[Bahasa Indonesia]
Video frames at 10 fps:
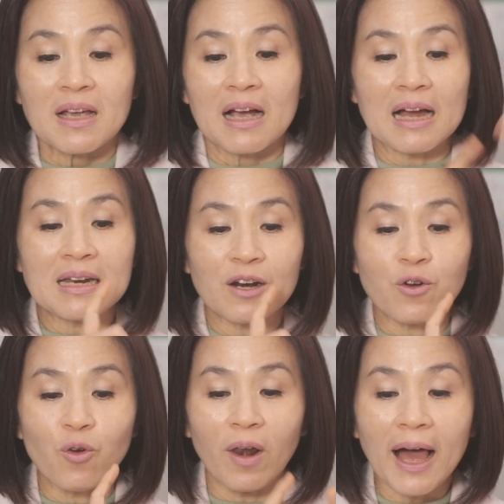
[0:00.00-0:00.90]
kadar
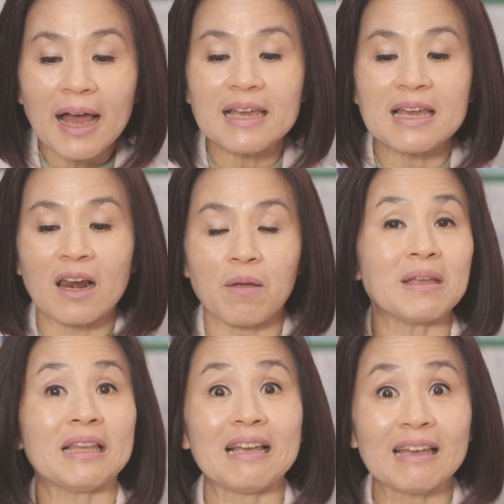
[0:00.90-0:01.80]
gula yang
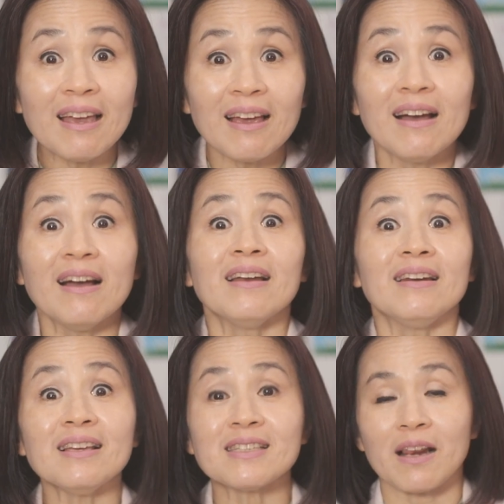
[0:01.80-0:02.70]
lebih tinggi,
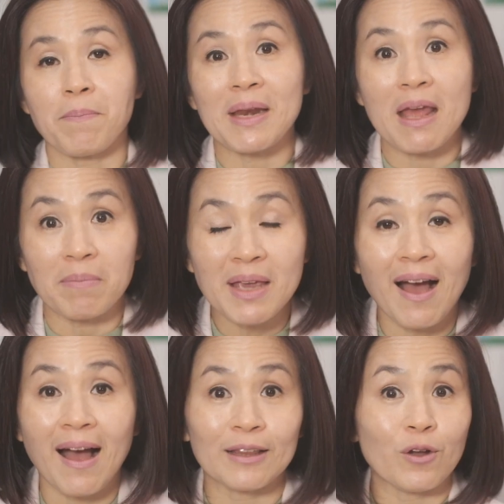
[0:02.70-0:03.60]

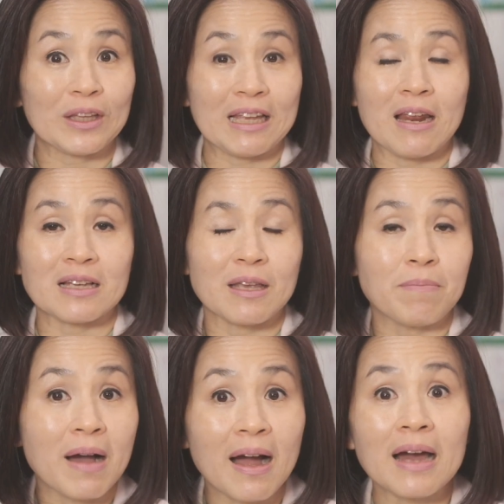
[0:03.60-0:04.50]
dislipidemia atau
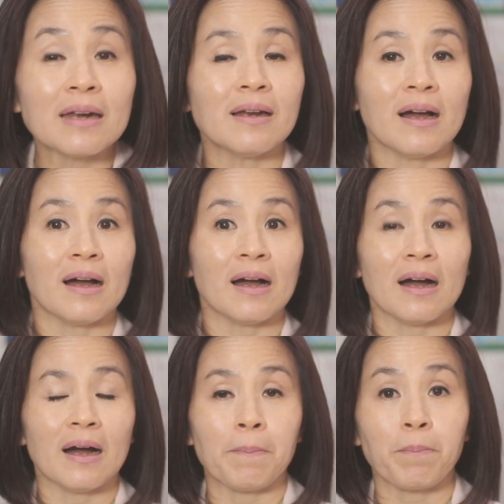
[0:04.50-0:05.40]
ketidakseimbangan
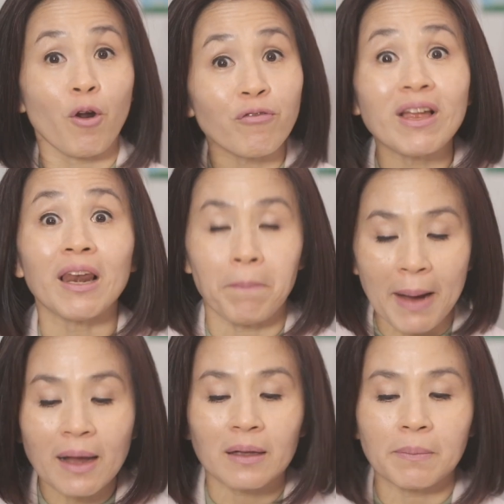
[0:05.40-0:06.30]
uh, profil
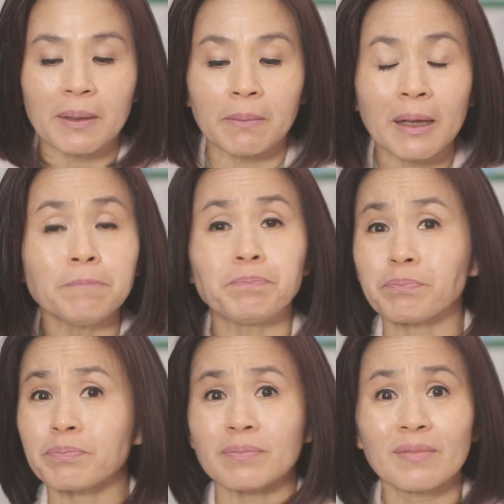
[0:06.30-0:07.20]
lemak, teman-teman,
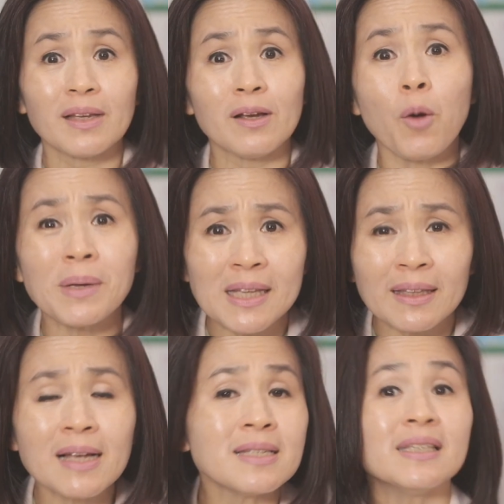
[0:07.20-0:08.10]

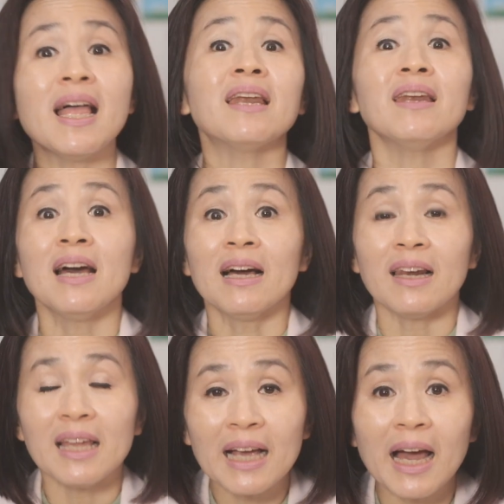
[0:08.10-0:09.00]
obesitas dan
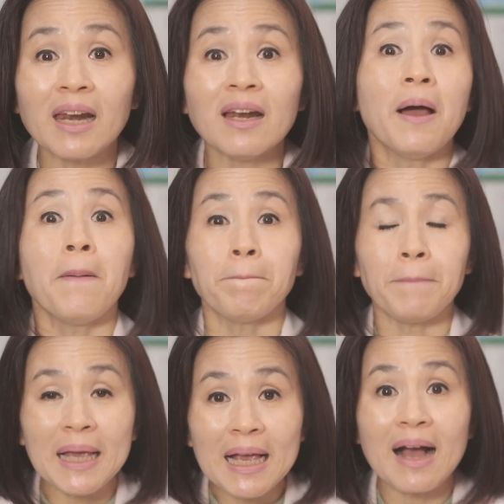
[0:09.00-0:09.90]
lingkar
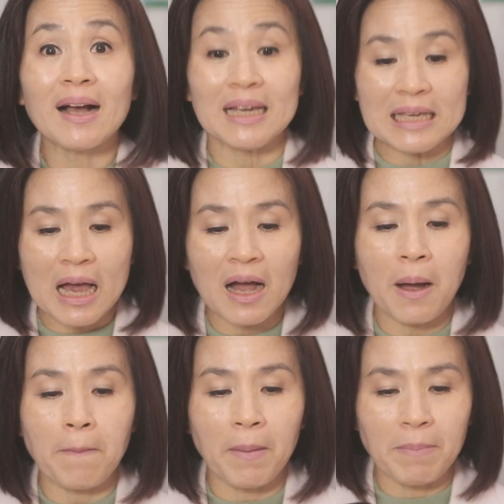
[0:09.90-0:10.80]
pinggang yang
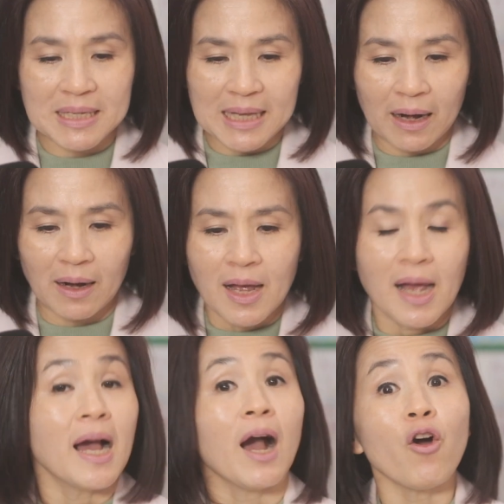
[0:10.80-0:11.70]
membesar.
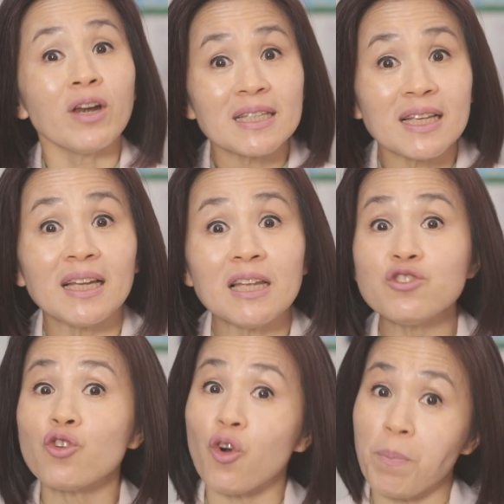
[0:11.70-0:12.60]
Kondisi ini
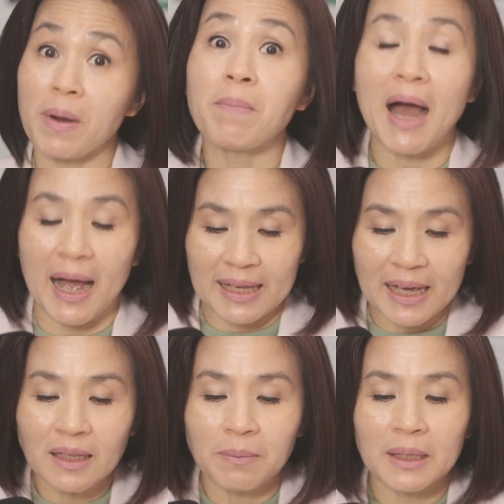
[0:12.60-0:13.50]
cukup
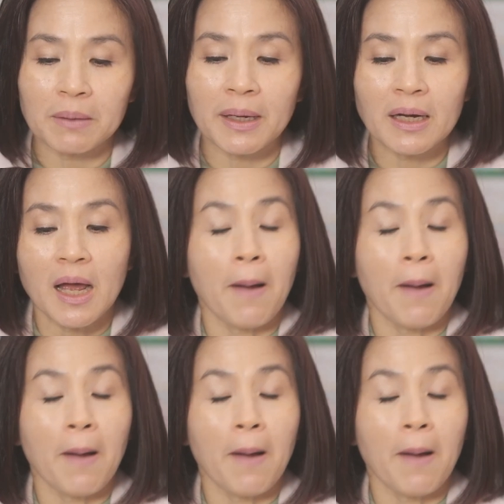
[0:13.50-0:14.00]
berbahaya teman-teman